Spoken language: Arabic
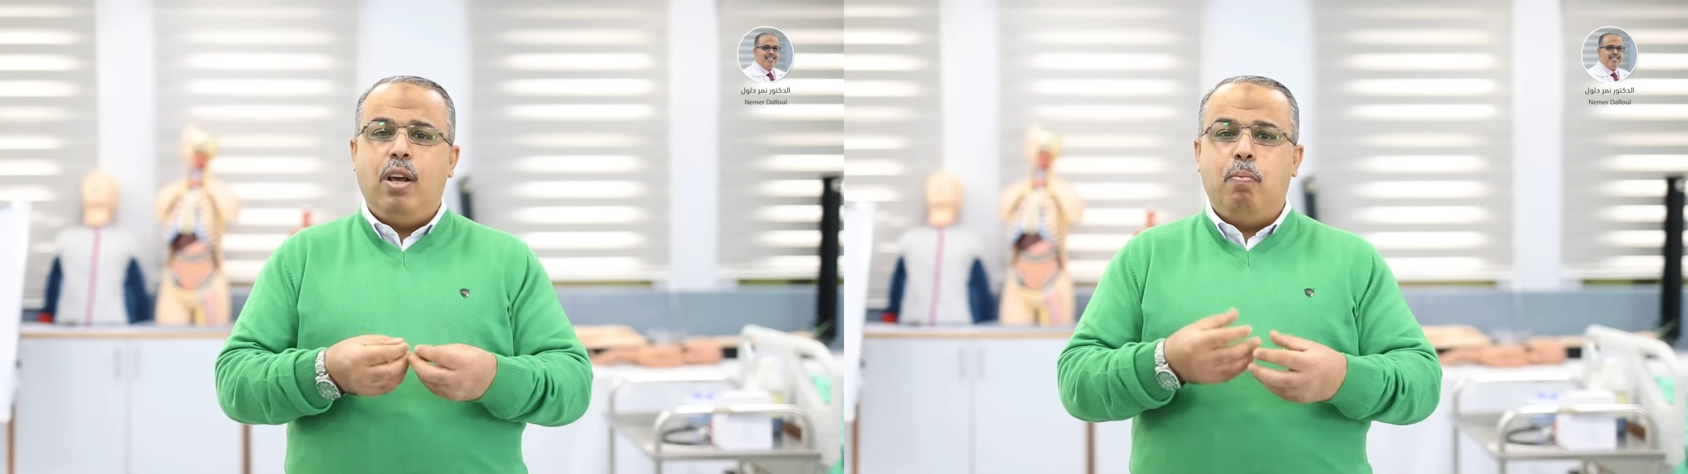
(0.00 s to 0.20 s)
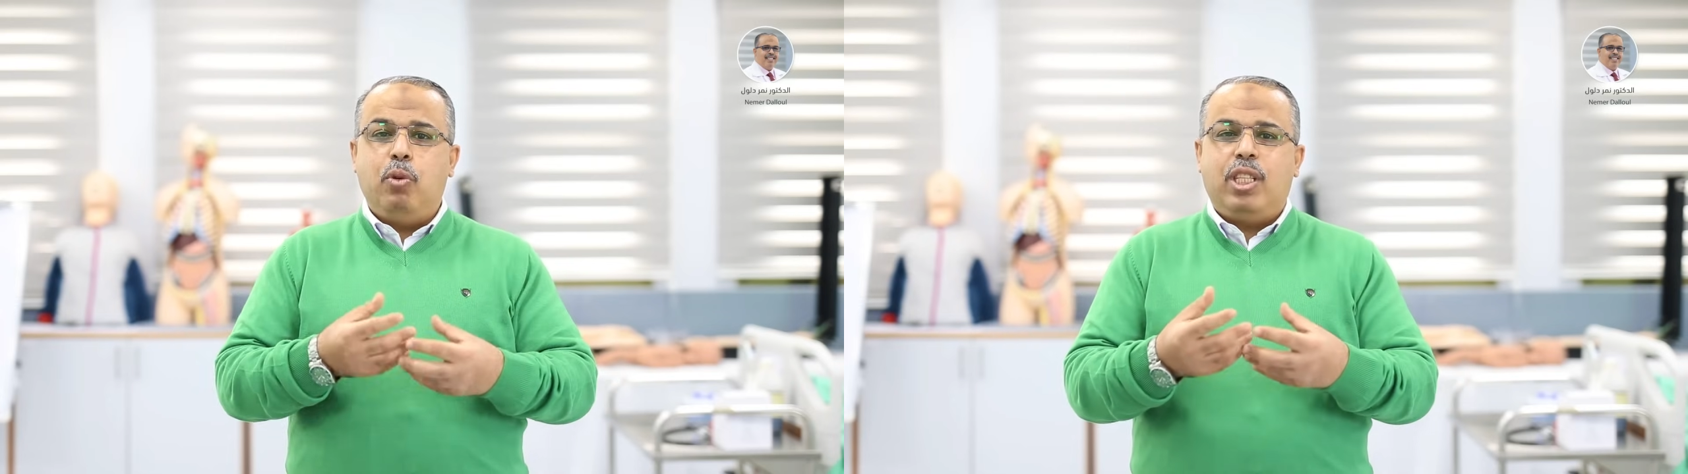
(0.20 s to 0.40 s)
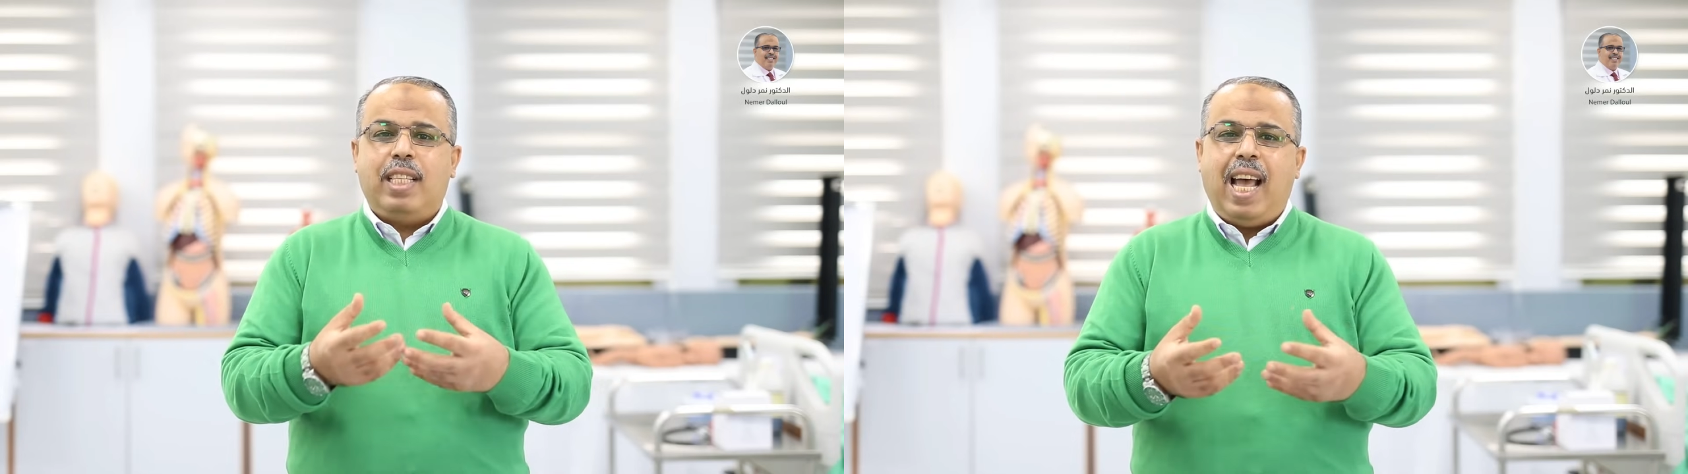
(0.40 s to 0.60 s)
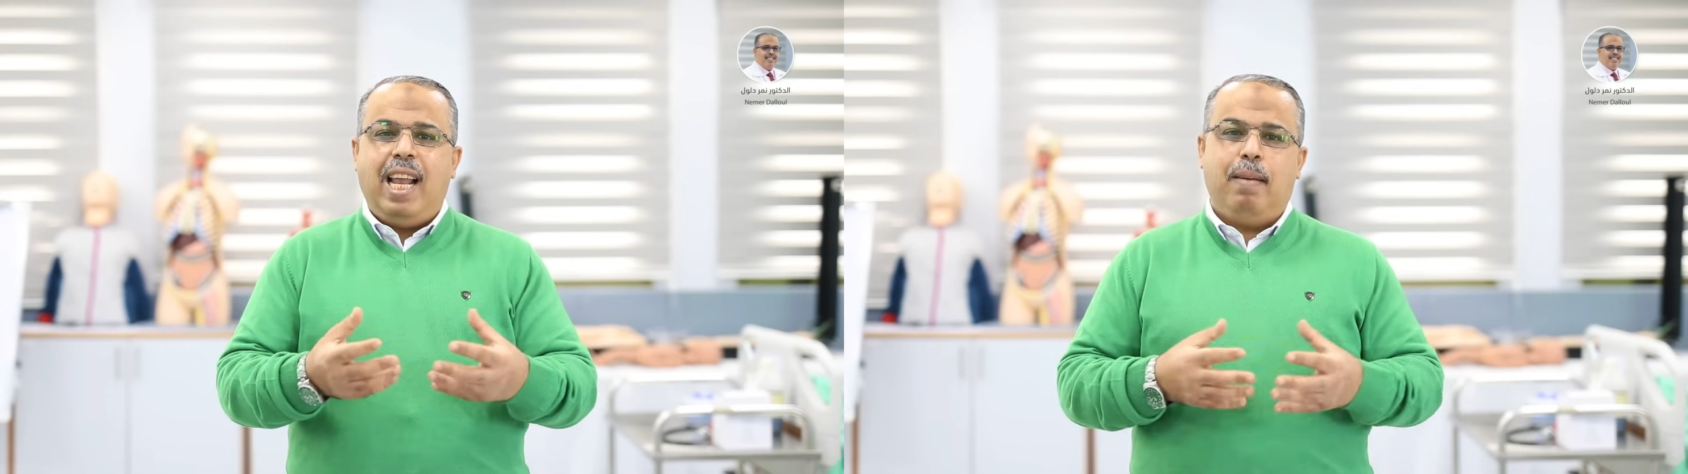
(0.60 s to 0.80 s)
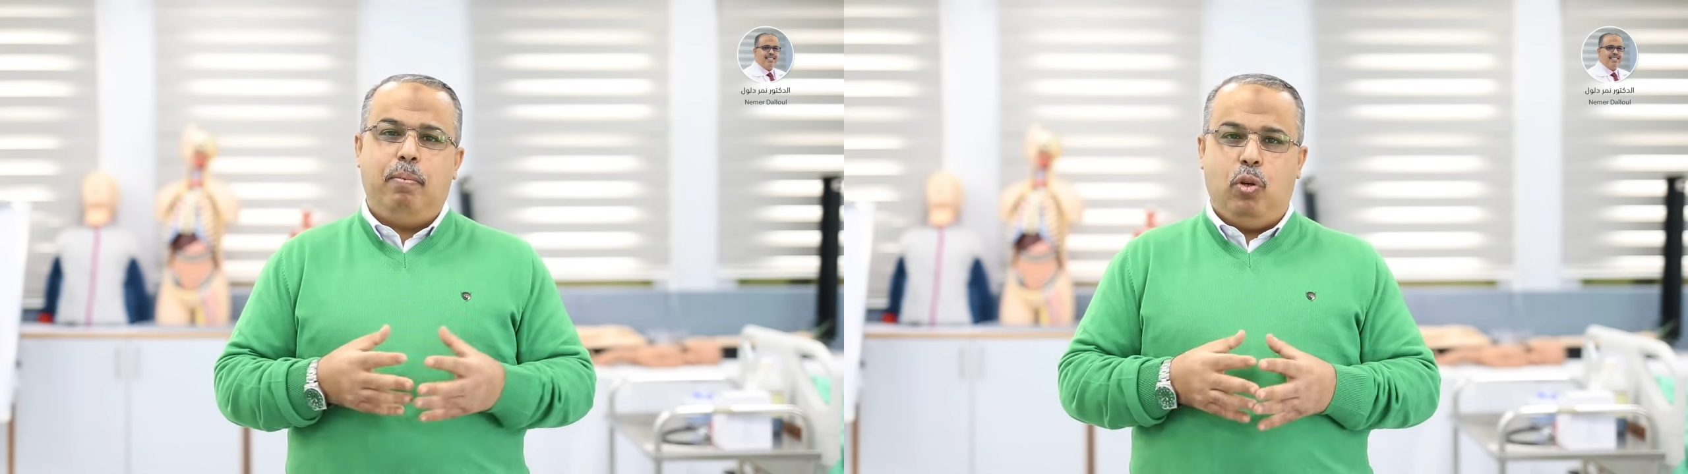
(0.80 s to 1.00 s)

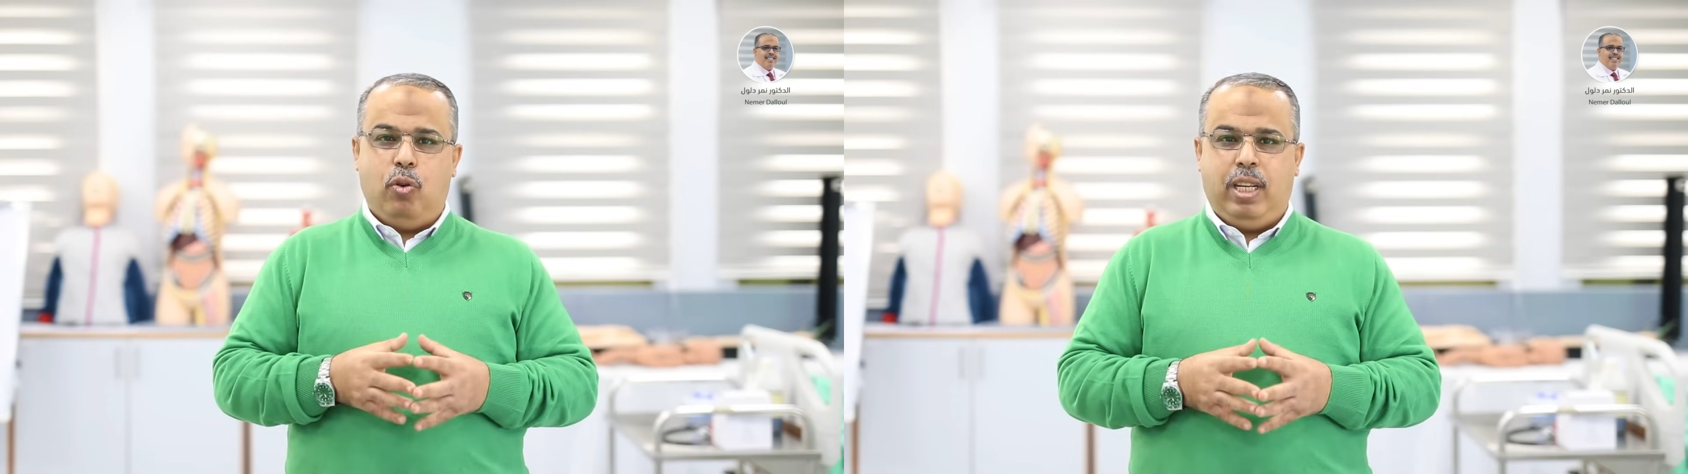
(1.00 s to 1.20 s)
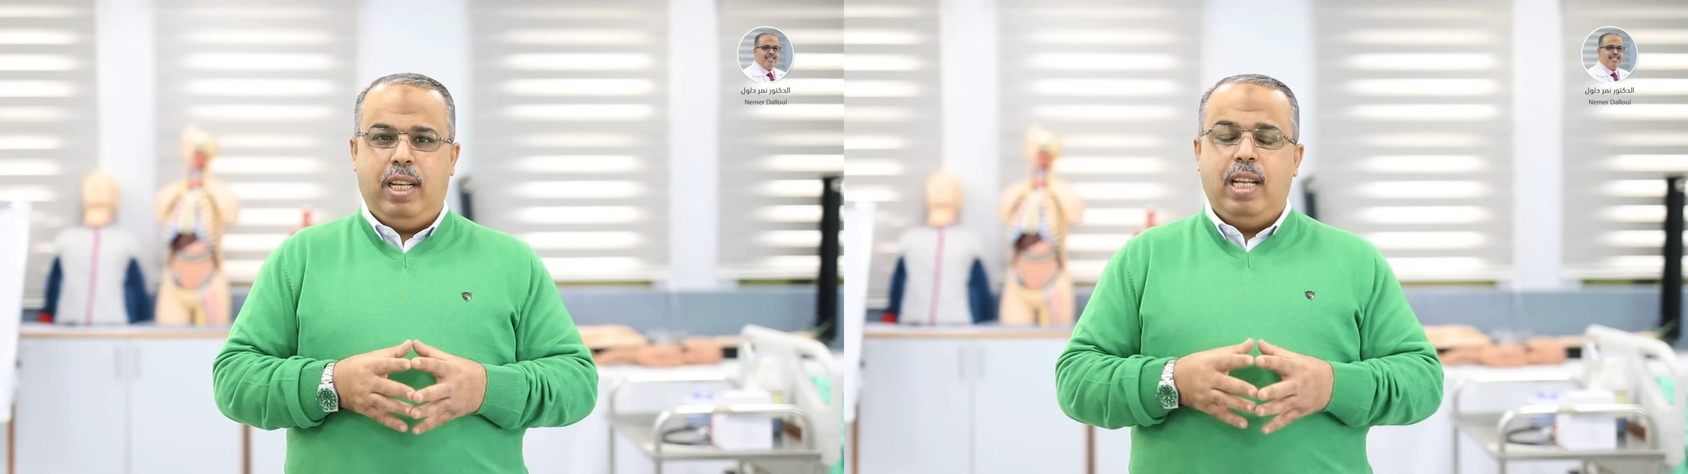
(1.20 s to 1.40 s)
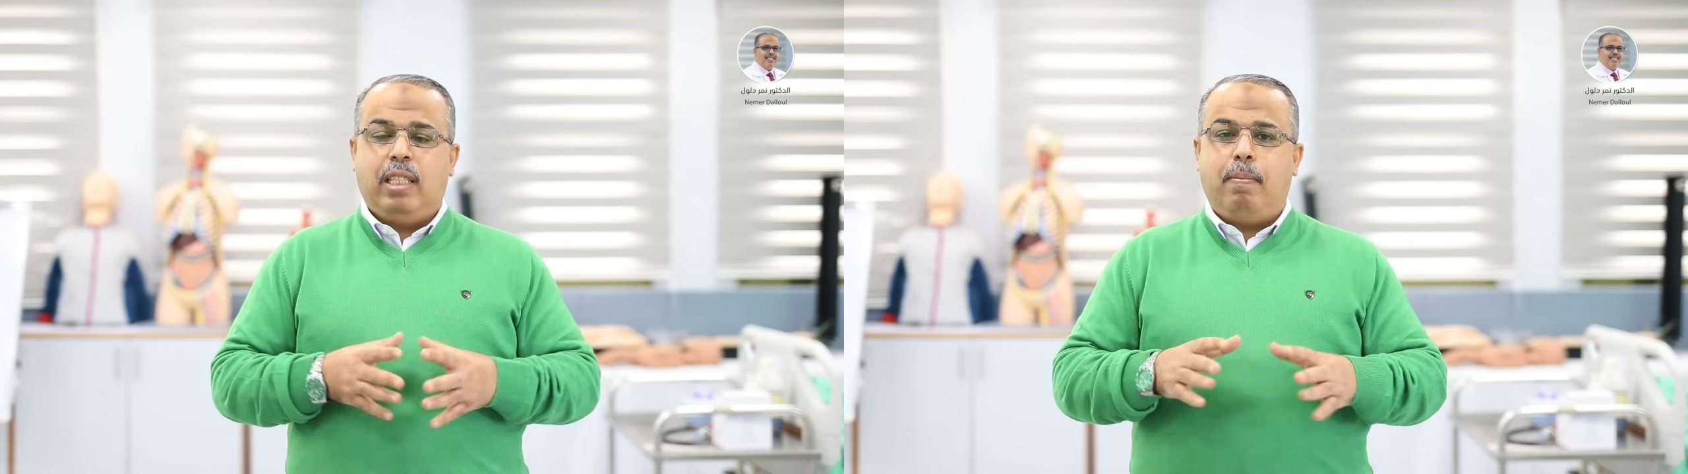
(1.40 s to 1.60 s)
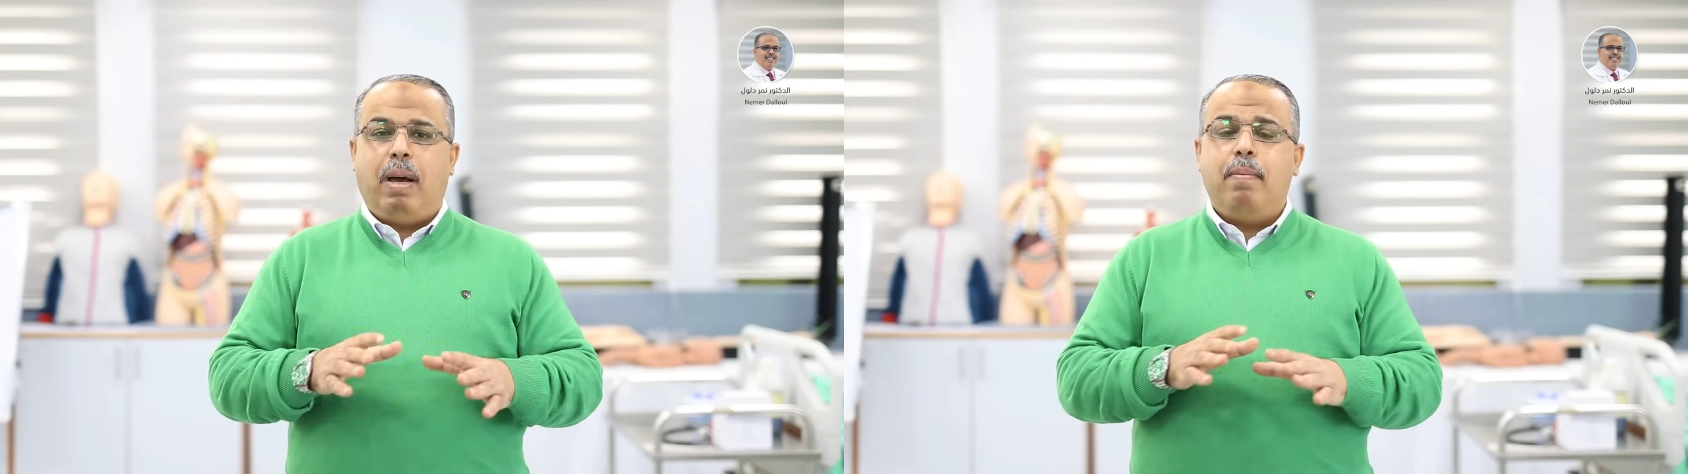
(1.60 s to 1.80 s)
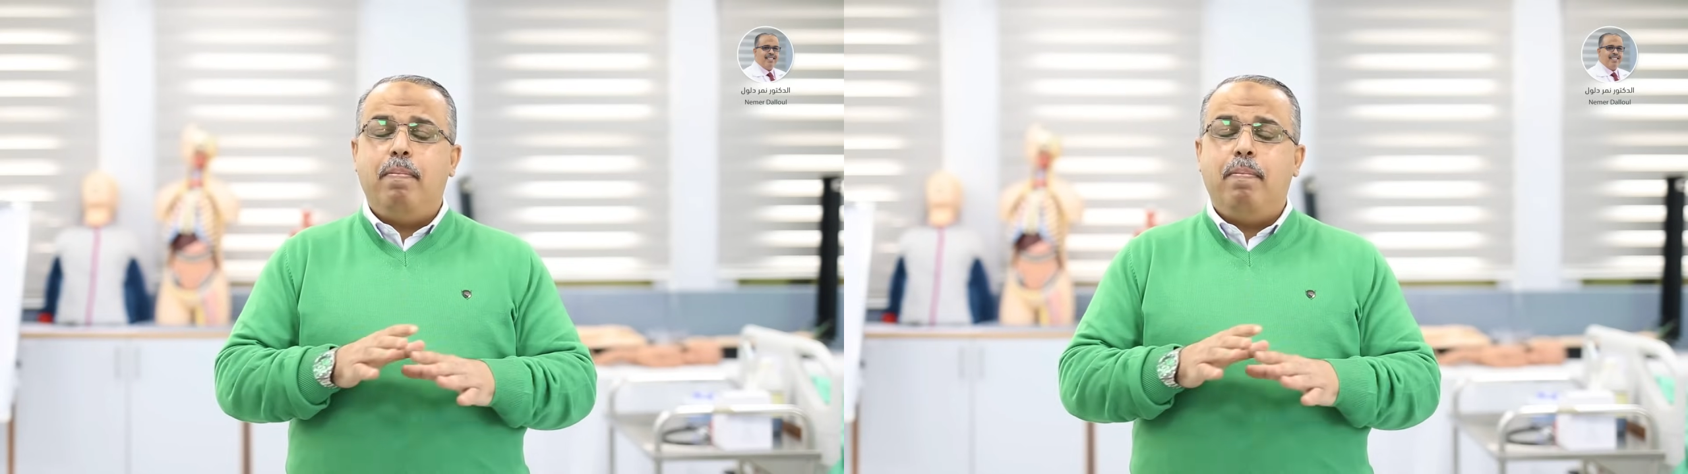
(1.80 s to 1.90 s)
مستحلب دهني طبعا